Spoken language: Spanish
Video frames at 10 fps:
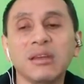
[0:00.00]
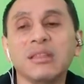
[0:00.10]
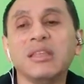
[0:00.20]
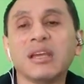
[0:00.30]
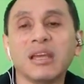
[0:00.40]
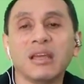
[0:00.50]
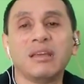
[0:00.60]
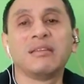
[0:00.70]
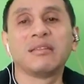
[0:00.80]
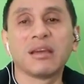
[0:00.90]
de
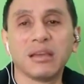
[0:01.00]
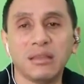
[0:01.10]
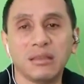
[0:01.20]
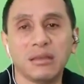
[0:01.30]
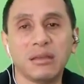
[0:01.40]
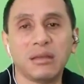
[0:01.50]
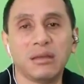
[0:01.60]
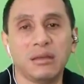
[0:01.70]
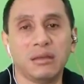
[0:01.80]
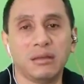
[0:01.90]
que esa
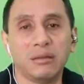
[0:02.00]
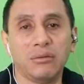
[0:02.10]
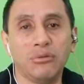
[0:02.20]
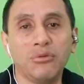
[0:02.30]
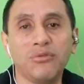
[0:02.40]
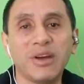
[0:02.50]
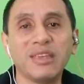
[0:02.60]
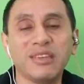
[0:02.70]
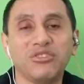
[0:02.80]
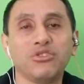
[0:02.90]
gente no
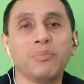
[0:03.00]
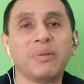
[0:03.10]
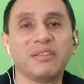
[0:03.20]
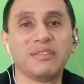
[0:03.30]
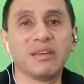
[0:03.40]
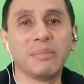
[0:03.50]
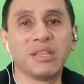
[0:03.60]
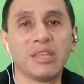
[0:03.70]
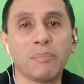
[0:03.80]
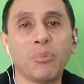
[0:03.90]
falleció
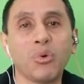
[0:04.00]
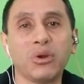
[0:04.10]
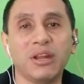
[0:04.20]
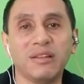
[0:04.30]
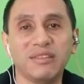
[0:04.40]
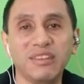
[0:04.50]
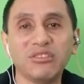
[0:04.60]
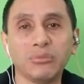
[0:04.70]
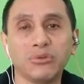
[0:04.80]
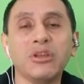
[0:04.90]
precisamente por el
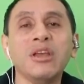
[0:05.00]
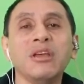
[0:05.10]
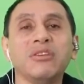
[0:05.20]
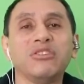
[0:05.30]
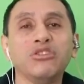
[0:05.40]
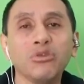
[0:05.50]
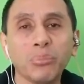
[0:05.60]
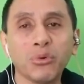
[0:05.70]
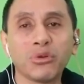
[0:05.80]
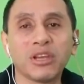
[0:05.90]
sismo, sino
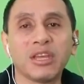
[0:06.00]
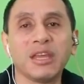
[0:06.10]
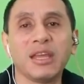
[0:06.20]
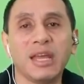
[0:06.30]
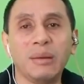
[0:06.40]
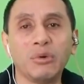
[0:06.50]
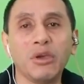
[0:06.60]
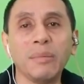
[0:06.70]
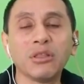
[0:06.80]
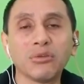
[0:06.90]
porque el
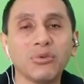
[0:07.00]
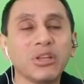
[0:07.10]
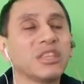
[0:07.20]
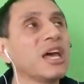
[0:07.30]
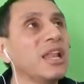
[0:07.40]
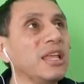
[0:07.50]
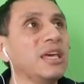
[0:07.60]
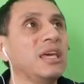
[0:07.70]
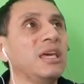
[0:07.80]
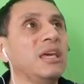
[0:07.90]
movimiento fue tal
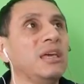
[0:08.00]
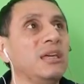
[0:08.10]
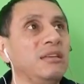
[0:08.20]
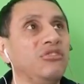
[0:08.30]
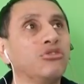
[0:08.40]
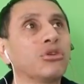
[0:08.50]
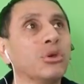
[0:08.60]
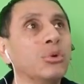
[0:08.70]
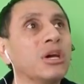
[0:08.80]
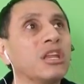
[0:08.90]
que hizo
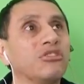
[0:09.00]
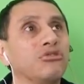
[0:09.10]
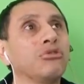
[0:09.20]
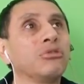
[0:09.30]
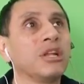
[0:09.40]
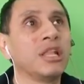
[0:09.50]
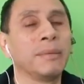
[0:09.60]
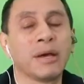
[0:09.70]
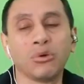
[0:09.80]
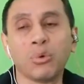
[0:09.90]
que un crestón del
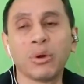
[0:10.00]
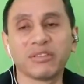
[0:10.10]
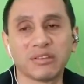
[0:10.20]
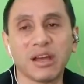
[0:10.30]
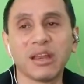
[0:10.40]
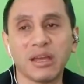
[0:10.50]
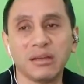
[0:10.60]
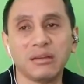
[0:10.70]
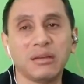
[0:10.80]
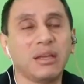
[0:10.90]
Nevado
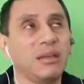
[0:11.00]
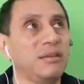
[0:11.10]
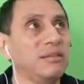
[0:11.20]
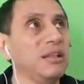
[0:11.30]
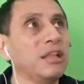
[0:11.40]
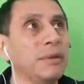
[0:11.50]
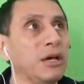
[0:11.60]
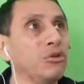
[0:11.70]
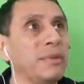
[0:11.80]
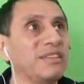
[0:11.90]
Huascarán, que es el
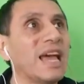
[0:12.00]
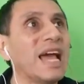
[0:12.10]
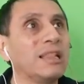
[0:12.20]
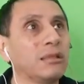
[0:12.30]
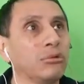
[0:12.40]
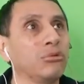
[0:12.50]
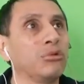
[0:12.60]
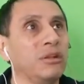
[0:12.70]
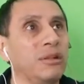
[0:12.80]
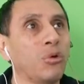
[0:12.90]
nevado más
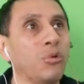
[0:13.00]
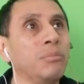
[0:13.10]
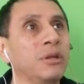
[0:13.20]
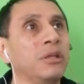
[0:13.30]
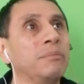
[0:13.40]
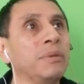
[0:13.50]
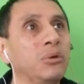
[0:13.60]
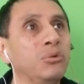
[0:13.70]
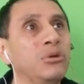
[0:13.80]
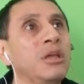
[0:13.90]
alto, es cumbre del
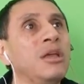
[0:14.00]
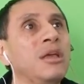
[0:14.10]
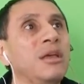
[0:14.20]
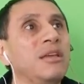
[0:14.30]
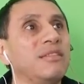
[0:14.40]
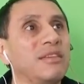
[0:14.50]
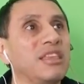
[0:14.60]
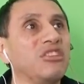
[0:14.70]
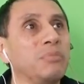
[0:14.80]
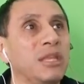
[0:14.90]
Perú, se
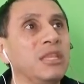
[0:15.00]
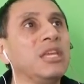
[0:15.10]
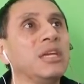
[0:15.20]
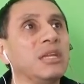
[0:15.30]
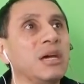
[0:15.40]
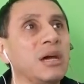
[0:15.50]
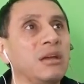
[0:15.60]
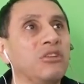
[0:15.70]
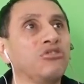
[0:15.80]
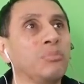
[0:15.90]
desprendiera,
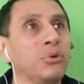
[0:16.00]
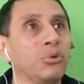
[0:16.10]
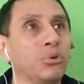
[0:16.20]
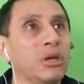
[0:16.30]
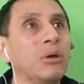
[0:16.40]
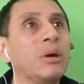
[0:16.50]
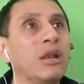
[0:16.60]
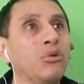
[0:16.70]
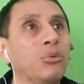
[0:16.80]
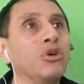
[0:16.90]
eso produjera un
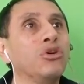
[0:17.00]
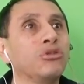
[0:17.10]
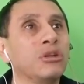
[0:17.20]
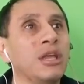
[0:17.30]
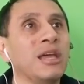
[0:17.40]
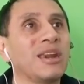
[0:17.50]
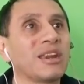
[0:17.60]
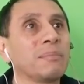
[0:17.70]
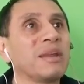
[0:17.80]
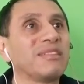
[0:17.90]
aluvión,
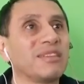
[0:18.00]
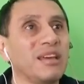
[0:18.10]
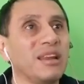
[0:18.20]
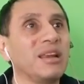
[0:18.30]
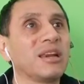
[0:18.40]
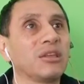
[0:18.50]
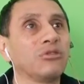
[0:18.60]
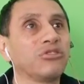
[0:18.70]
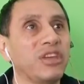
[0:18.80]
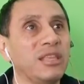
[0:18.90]
represara el
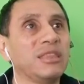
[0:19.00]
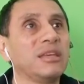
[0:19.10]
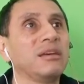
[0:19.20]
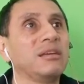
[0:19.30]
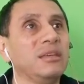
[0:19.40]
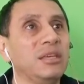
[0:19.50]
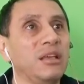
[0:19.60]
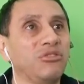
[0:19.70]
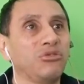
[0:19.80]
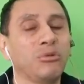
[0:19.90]
río Santa y
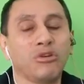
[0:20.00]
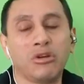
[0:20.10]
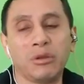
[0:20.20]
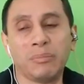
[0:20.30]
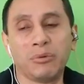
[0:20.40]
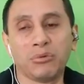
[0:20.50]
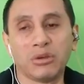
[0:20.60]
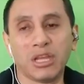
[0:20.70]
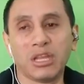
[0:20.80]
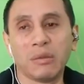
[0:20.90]
eso eh,
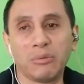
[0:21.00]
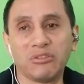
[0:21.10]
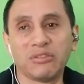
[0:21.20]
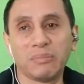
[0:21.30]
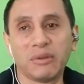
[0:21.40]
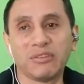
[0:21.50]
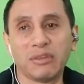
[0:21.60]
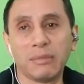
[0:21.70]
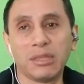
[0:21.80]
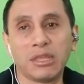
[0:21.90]
produjera pues
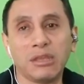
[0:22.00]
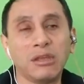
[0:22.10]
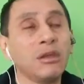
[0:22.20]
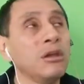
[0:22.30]
precisamente